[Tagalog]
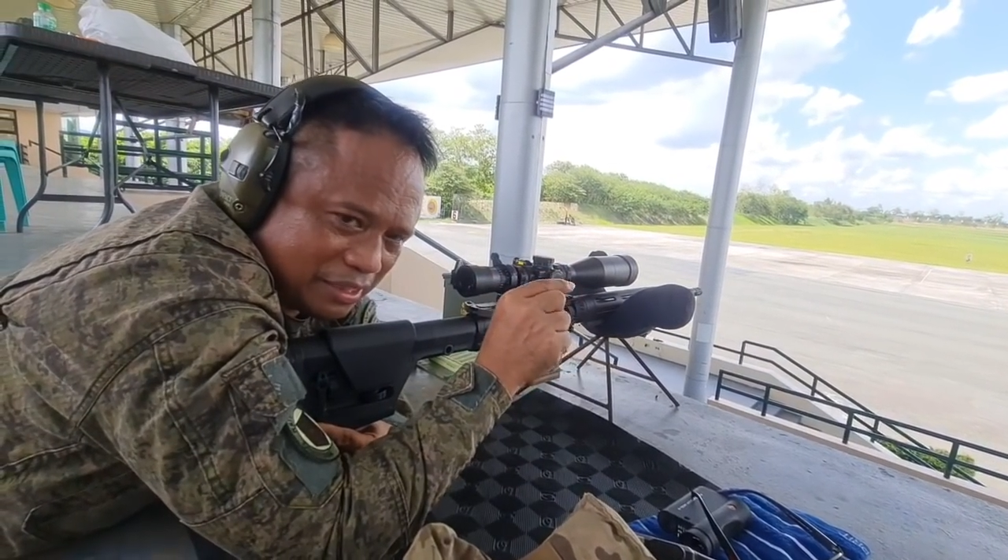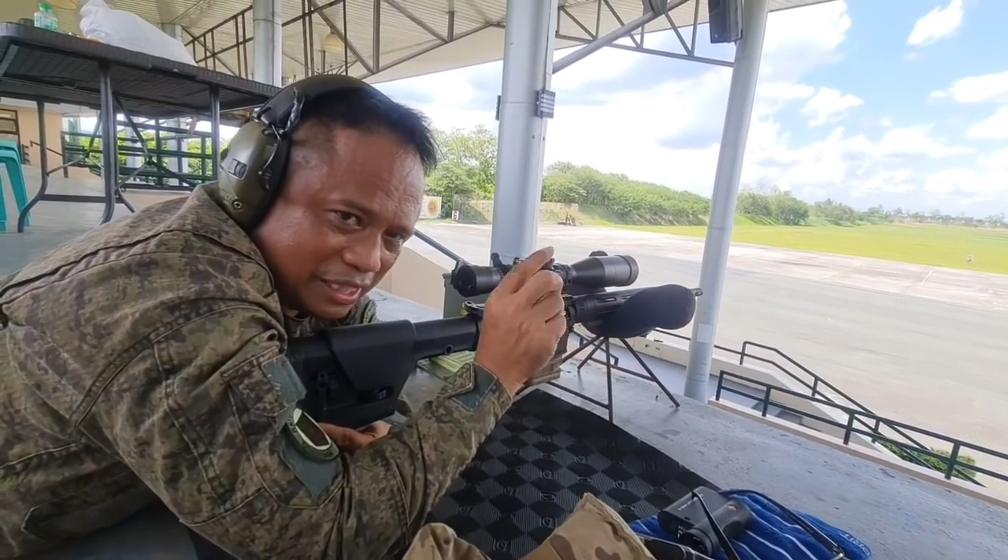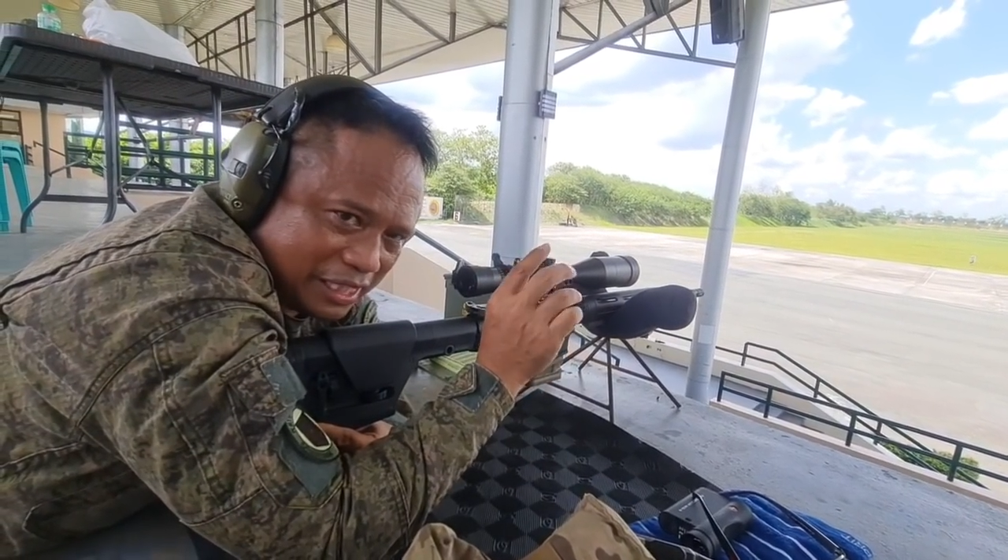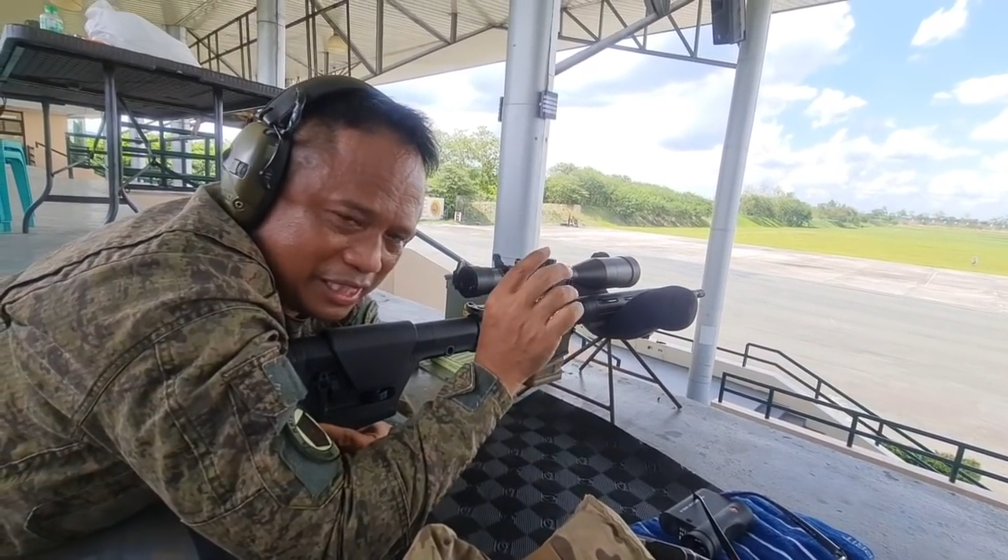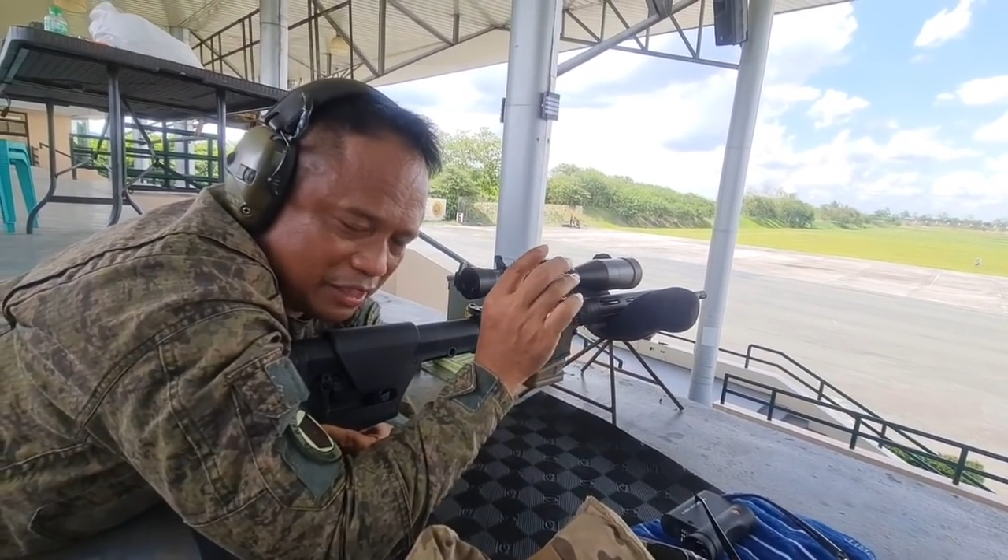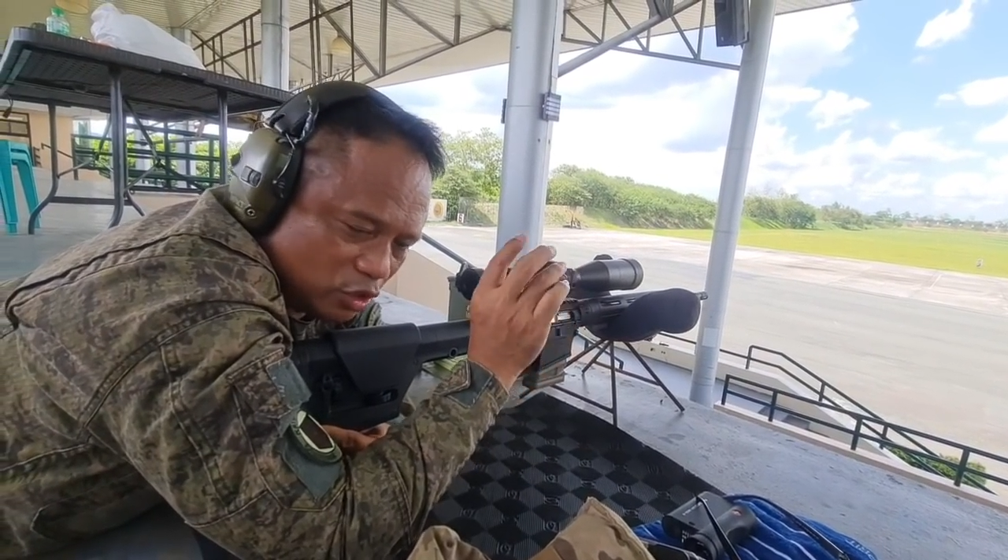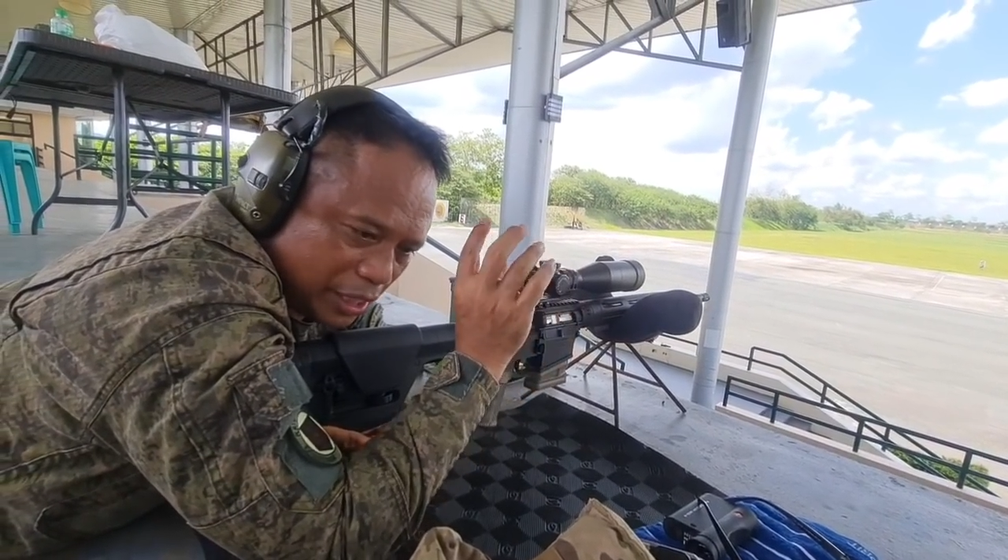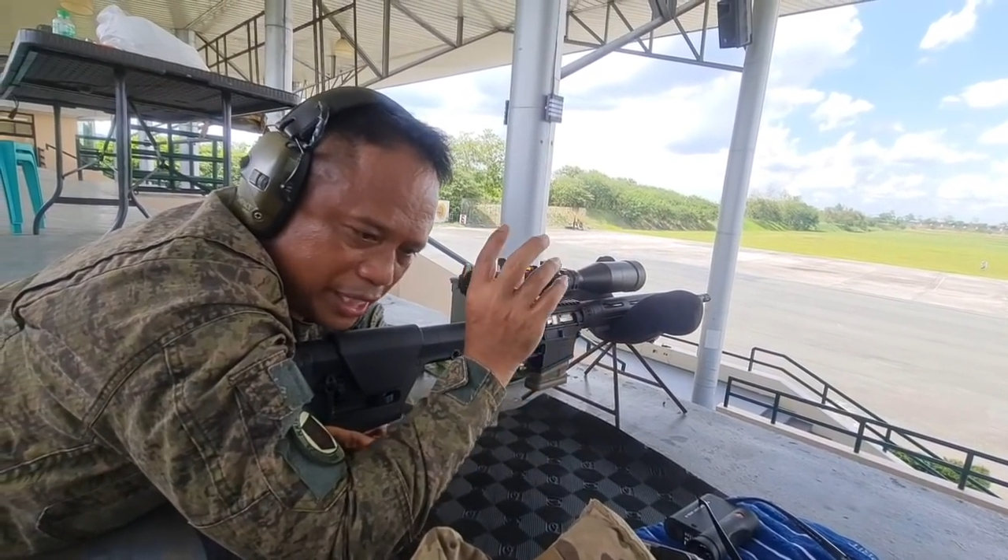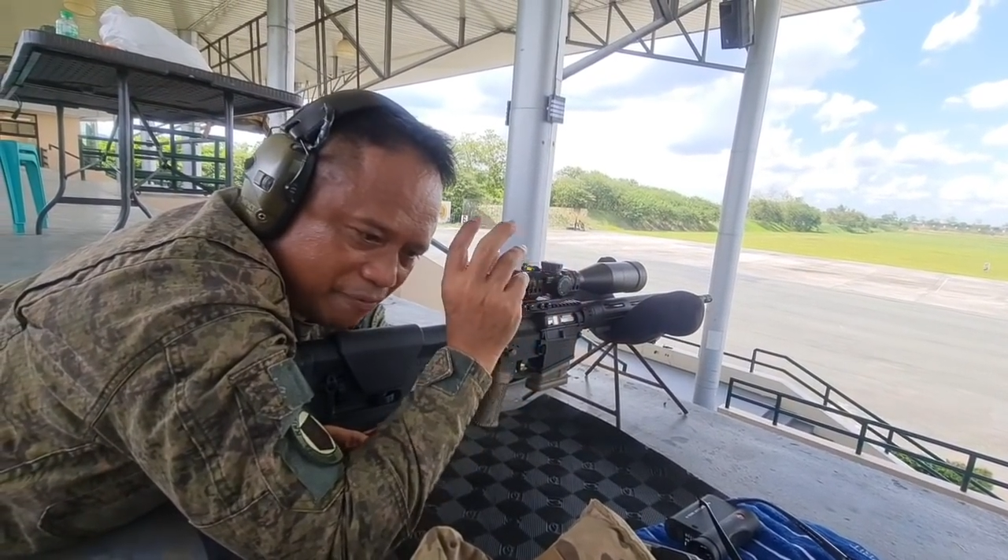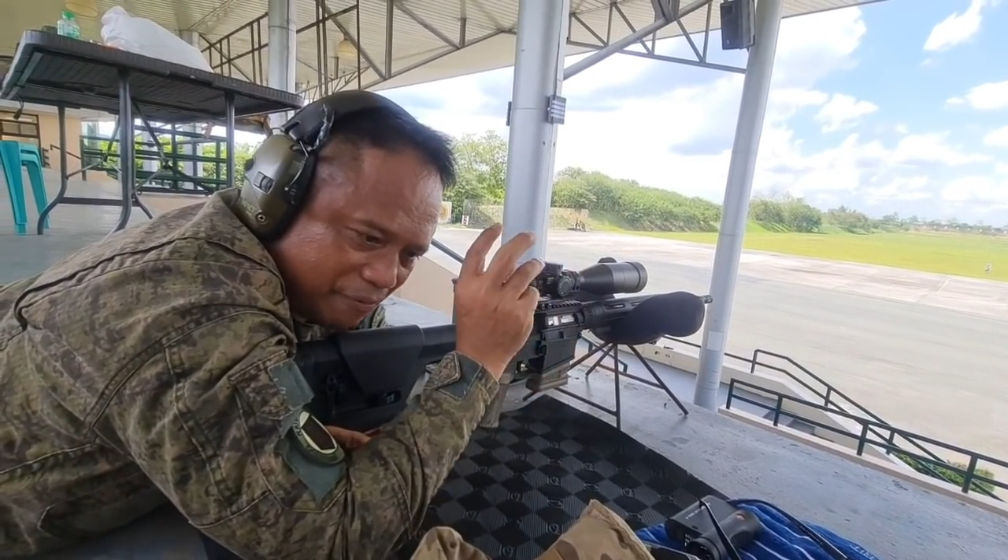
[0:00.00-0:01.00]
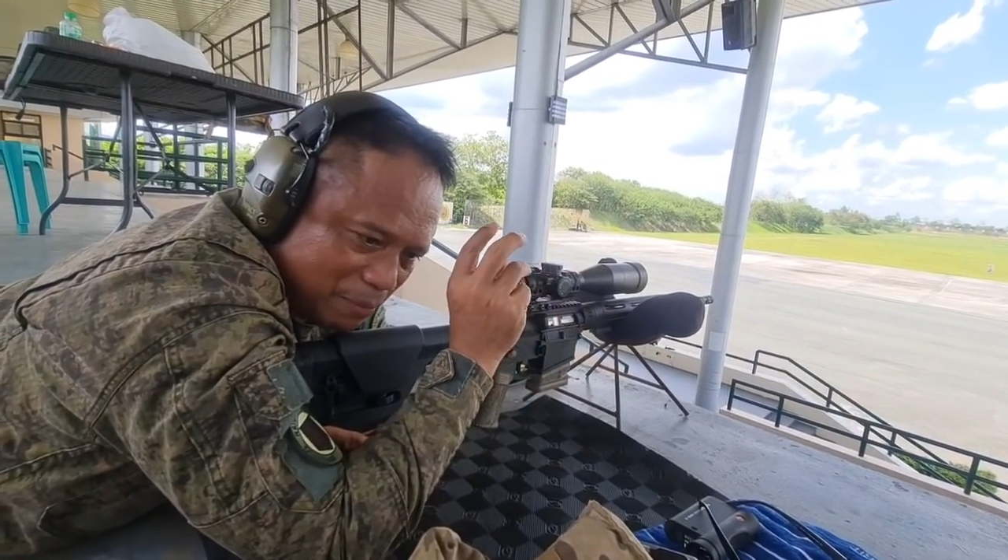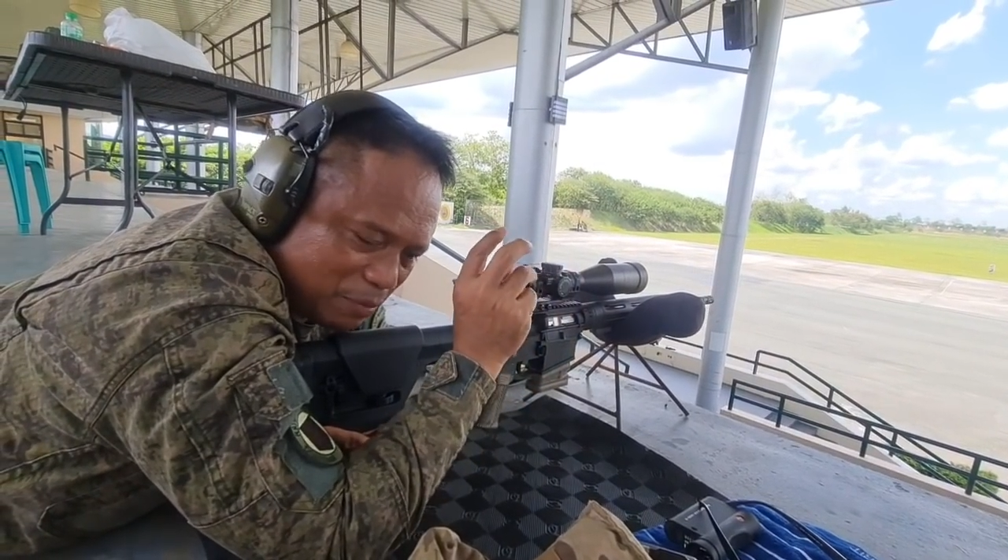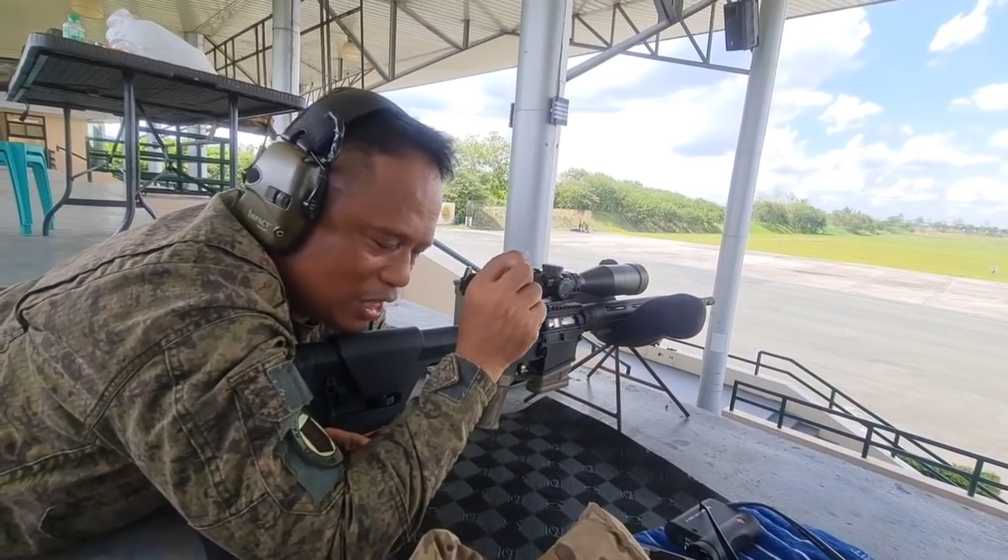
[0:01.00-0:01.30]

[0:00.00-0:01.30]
Yan, yan. So, kaya 5